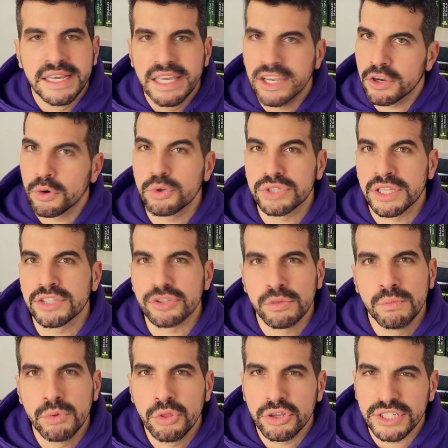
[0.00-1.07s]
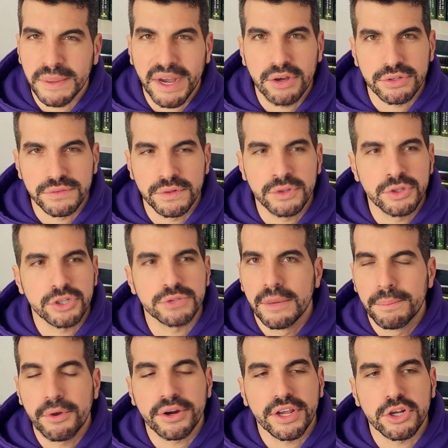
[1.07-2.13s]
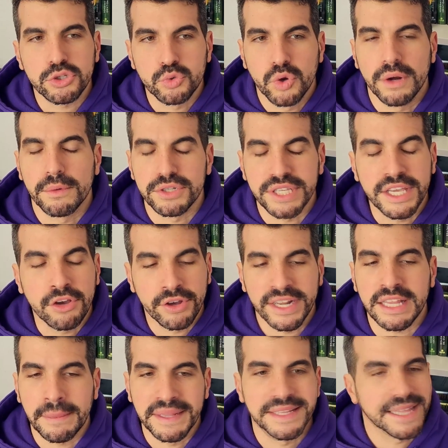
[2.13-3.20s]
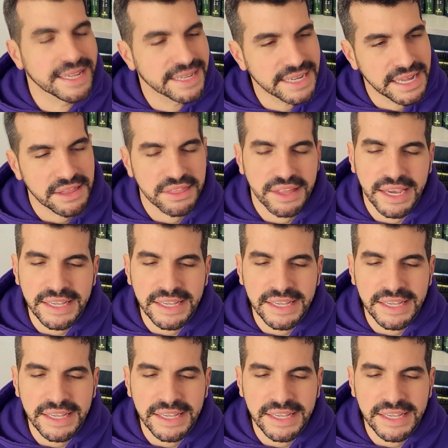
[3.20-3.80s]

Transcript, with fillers: y que os gusten estos mundos de bajos fondos, porque los cuervos, y concretamente Kaz e